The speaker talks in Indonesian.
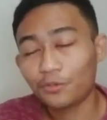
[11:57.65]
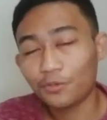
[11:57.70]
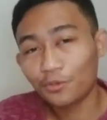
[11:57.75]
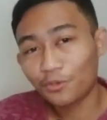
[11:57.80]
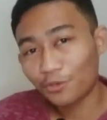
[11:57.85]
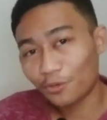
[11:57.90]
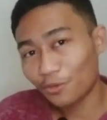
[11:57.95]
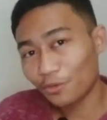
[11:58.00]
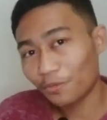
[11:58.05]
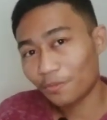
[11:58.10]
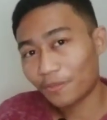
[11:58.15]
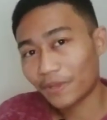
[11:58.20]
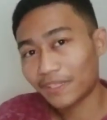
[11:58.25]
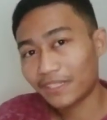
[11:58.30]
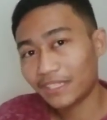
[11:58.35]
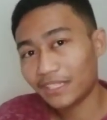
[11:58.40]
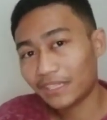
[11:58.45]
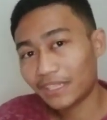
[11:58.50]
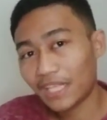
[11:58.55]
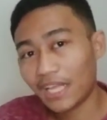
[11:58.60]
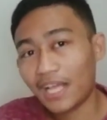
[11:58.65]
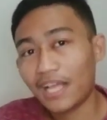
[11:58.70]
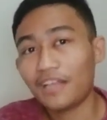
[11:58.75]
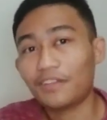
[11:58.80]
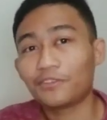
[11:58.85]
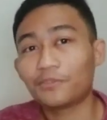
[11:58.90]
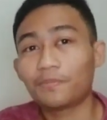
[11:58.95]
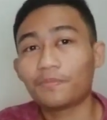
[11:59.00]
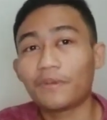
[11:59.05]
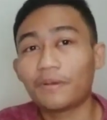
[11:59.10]
dukung pak
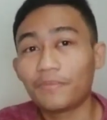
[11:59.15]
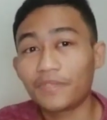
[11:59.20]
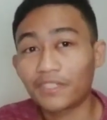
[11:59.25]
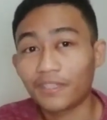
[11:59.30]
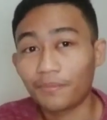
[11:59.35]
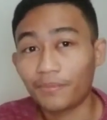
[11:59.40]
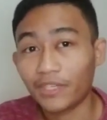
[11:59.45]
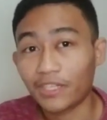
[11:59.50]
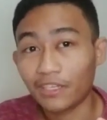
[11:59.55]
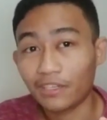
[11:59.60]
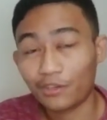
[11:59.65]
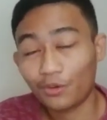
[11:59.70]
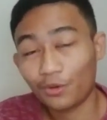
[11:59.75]
kita bikin-bikin